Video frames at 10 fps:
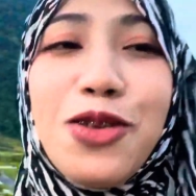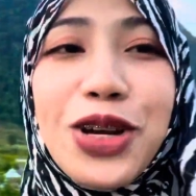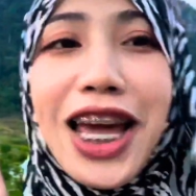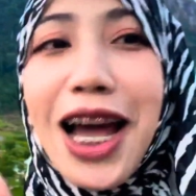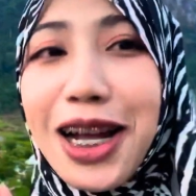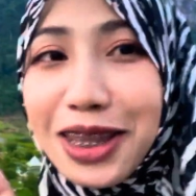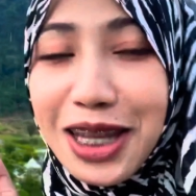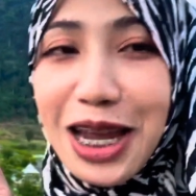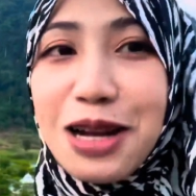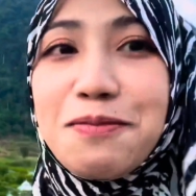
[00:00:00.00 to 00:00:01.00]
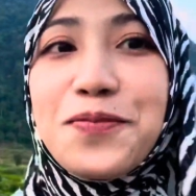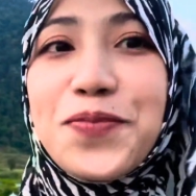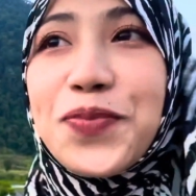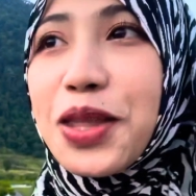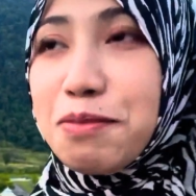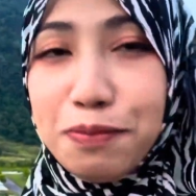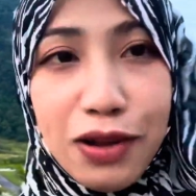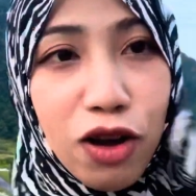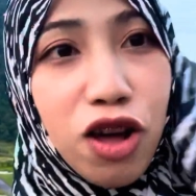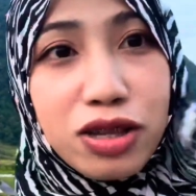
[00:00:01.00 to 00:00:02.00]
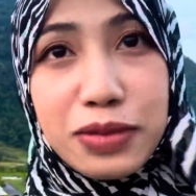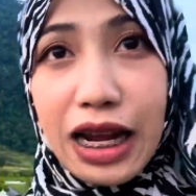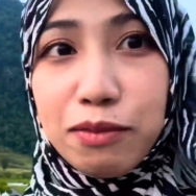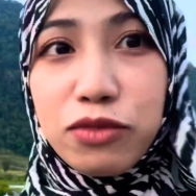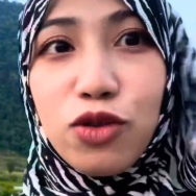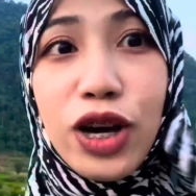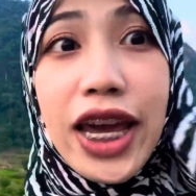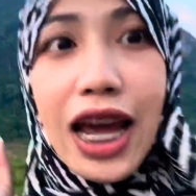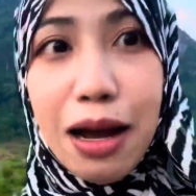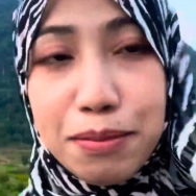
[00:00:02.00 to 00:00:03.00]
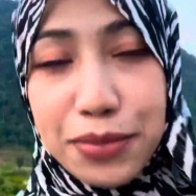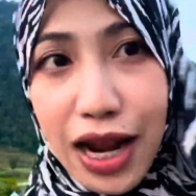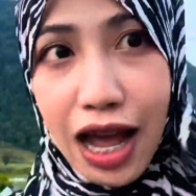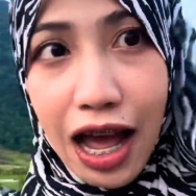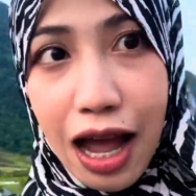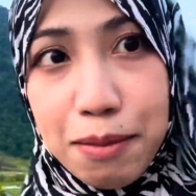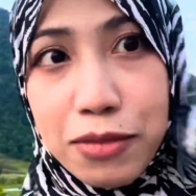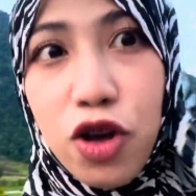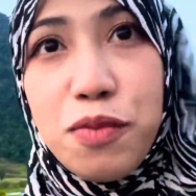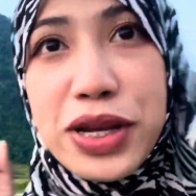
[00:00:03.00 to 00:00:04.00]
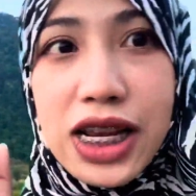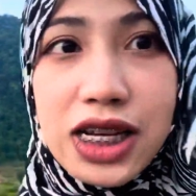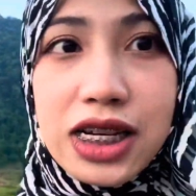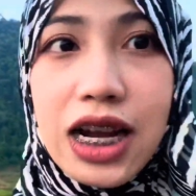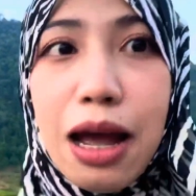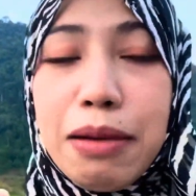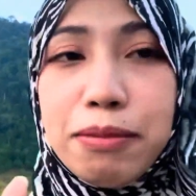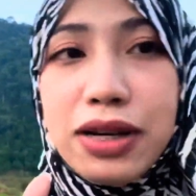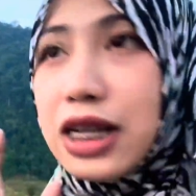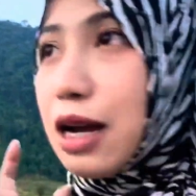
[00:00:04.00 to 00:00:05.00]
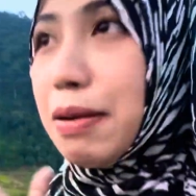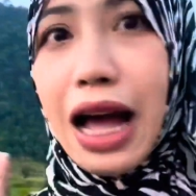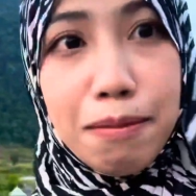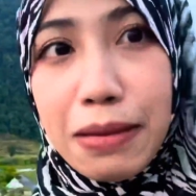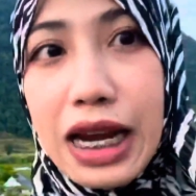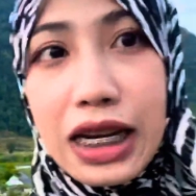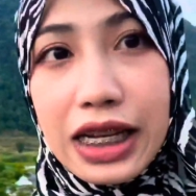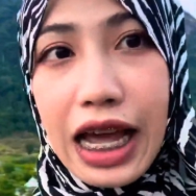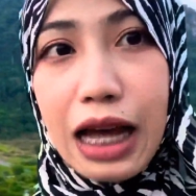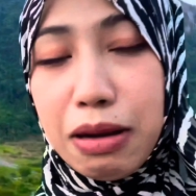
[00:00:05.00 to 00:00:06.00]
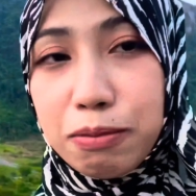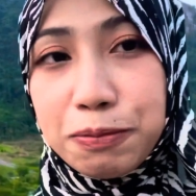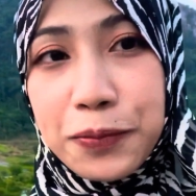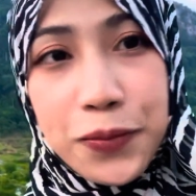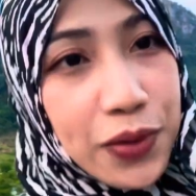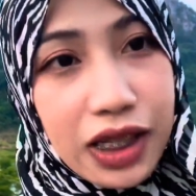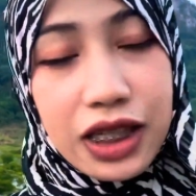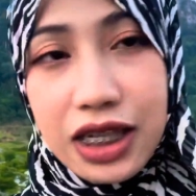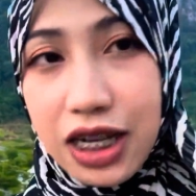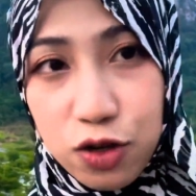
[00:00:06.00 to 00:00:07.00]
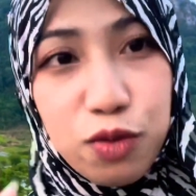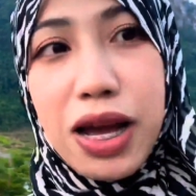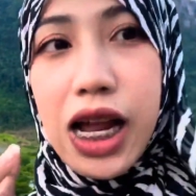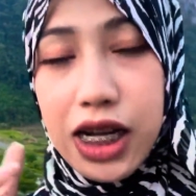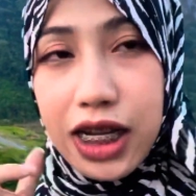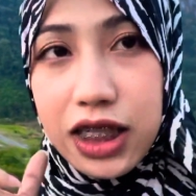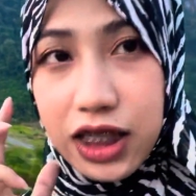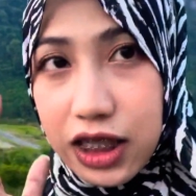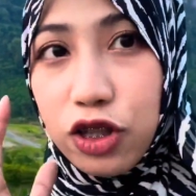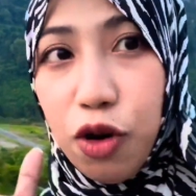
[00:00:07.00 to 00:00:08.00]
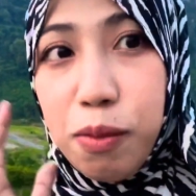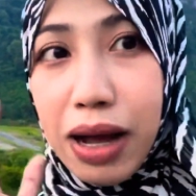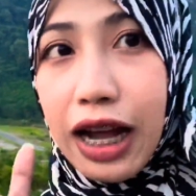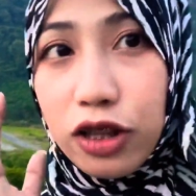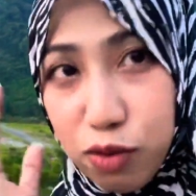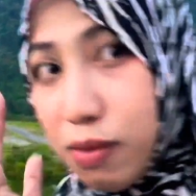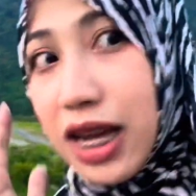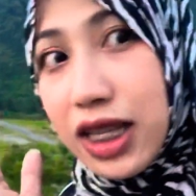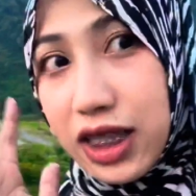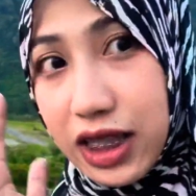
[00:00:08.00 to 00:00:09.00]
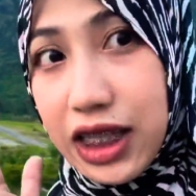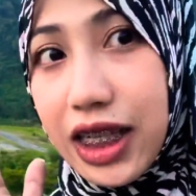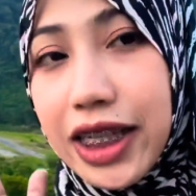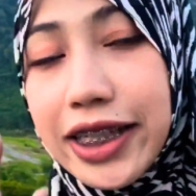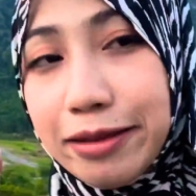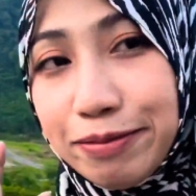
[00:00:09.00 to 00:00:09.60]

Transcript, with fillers: นอนกลางเต็นท์แล้วก็จะมีน้ำตกให้อาบน้ำแล้วก็มีเรือแบบเรือพาไปเลยอะแบบสนุกมากเลยจริง ๆ ต้องมาต้องมาจริง ๆ